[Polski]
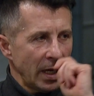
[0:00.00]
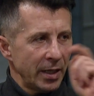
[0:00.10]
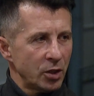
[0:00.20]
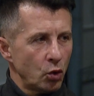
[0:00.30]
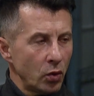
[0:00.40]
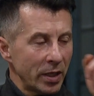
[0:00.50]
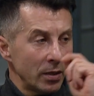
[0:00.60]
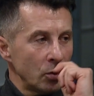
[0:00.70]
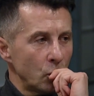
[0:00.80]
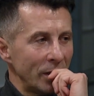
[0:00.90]
Heinz
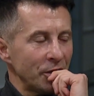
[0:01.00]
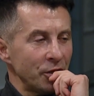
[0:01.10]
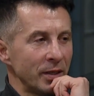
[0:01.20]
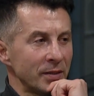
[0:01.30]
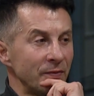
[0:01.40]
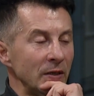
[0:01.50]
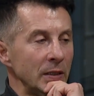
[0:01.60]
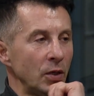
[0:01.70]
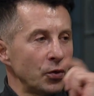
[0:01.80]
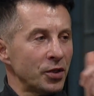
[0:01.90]
Gruller, się nazywa, on
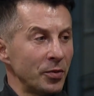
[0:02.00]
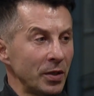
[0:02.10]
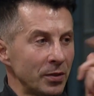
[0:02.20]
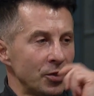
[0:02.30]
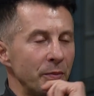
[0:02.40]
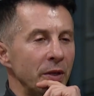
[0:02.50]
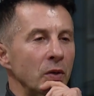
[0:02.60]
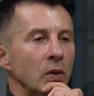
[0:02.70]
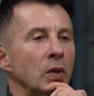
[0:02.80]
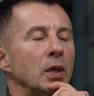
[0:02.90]
mhm. chce ciebie
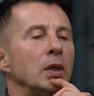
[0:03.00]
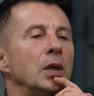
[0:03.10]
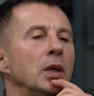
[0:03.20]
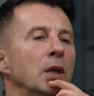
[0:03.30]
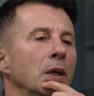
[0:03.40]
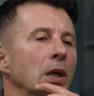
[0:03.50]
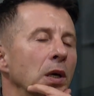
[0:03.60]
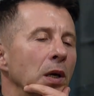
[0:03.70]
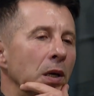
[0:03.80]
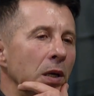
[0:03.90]
do,
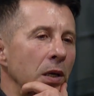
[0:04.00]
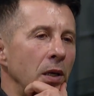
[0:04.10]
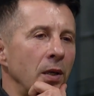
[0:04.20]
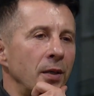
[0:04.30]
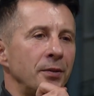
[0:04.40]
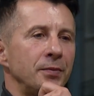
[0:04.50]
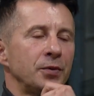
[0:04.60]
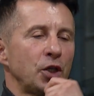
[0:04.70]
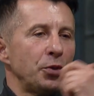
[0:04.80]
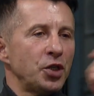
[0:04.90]
e,
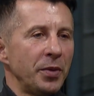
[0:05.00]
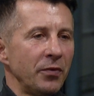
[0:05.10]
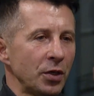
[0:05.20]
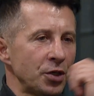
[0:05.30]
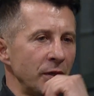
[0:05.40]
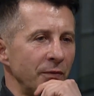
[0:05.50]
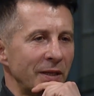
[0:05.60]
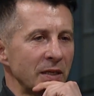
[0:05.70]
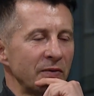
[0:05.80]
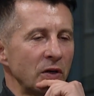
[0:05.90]
chciałby ciebie właśnie
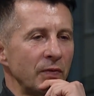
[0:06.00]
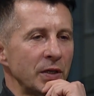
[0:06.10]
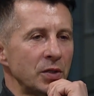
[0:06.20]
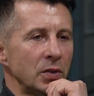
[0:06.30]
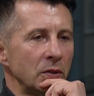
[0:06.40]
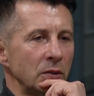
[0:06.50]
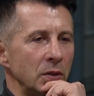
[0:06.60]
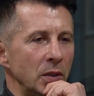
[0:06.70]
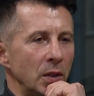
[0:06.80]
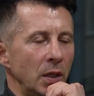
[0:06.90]
wytransferować do
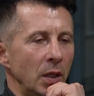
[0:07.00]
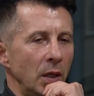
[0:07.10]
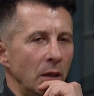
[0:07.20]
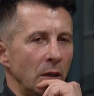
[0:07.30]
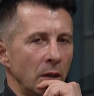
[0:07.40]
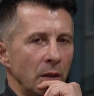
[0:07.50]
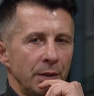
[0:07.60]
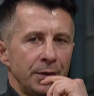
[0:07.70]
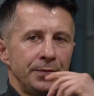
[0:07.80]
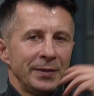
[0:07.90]
e,
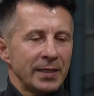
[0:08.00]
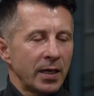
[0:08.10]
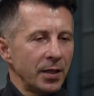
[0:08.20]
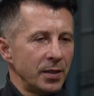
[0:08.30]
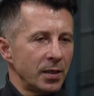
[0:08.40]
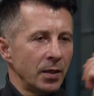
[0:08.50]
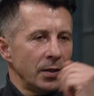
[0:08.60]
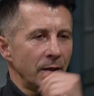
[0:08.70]
za granicę.